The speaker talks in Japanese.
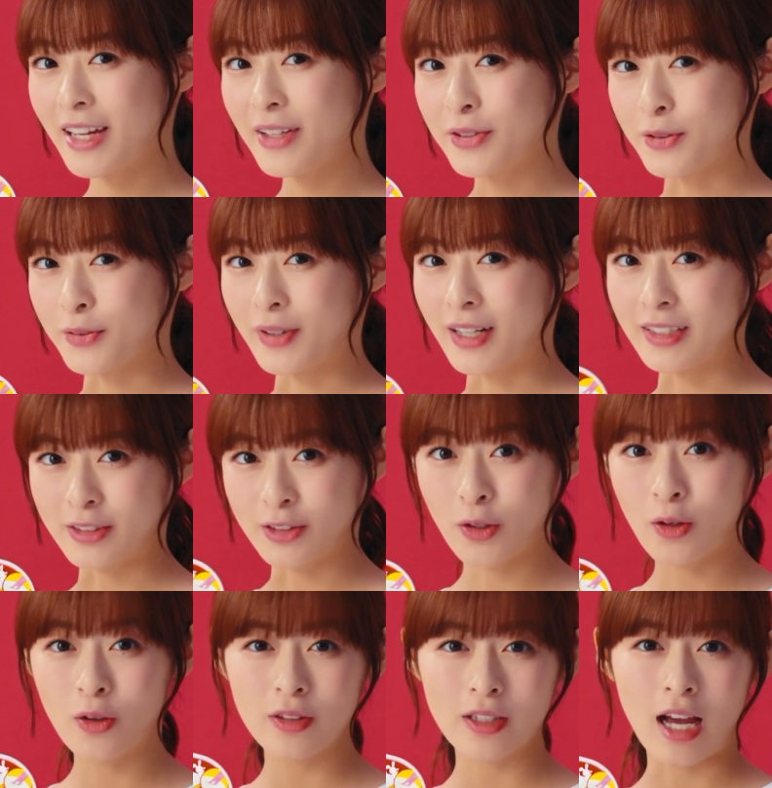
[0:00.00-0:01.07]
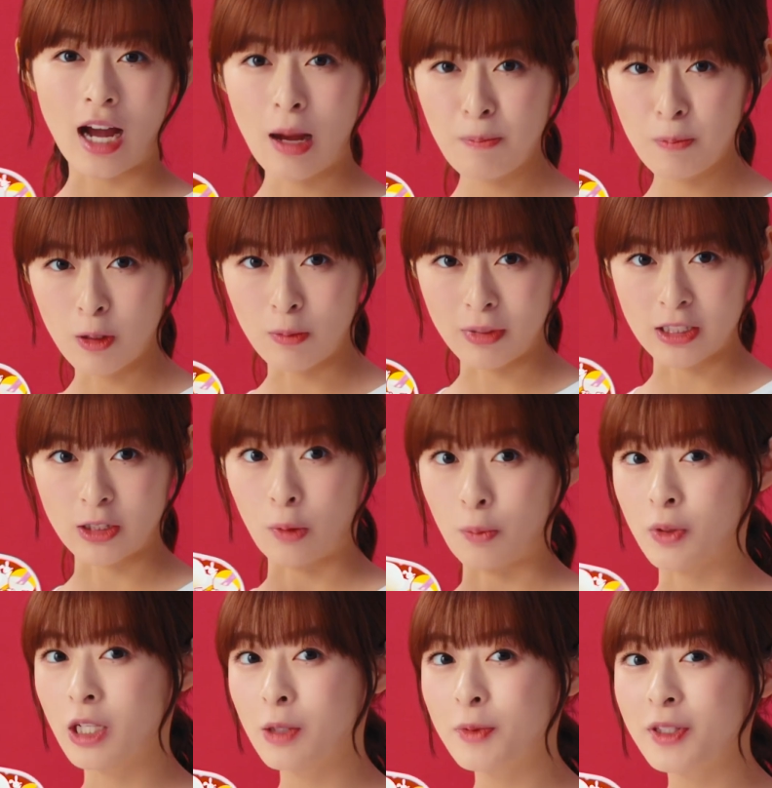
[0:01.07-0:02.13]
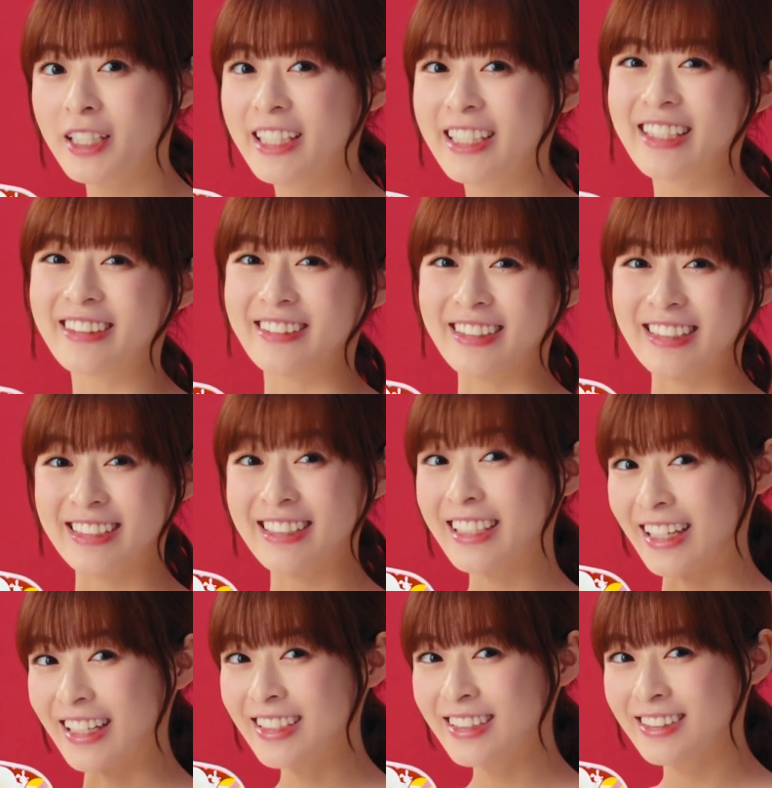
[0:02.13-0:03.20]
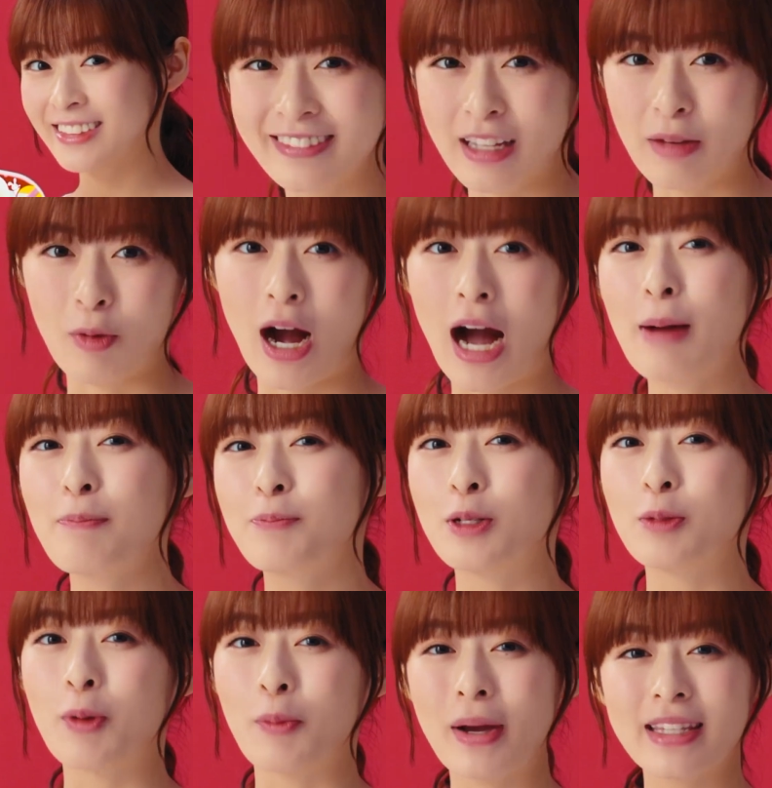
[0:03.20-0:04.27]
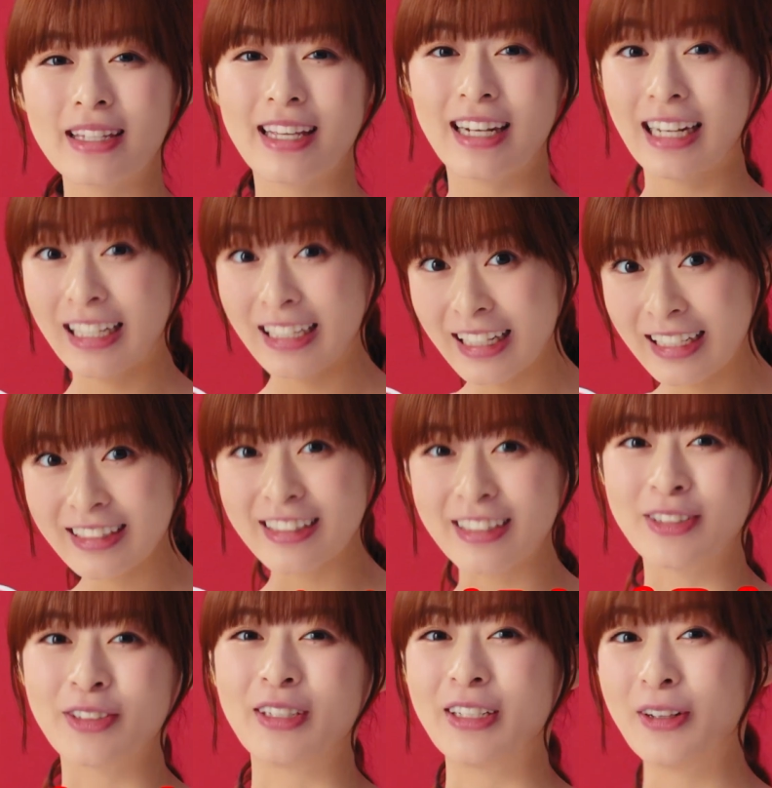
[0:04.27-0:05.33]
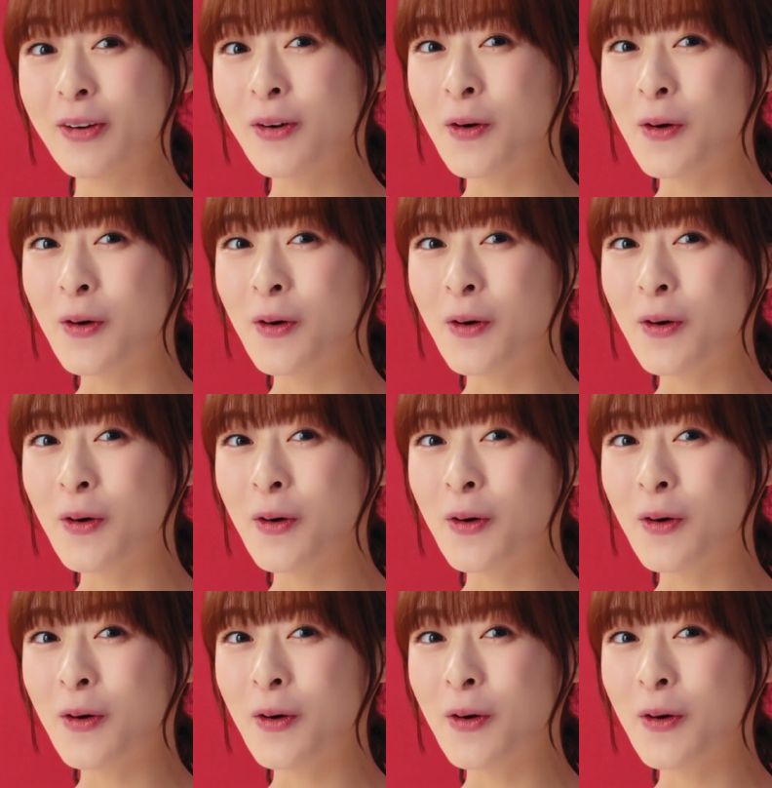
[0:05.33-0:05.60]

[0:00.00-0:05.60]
大福は常温ではっぷん待つとプニプニになるって知ってた？でもはっぷんも待ってられないって人に朗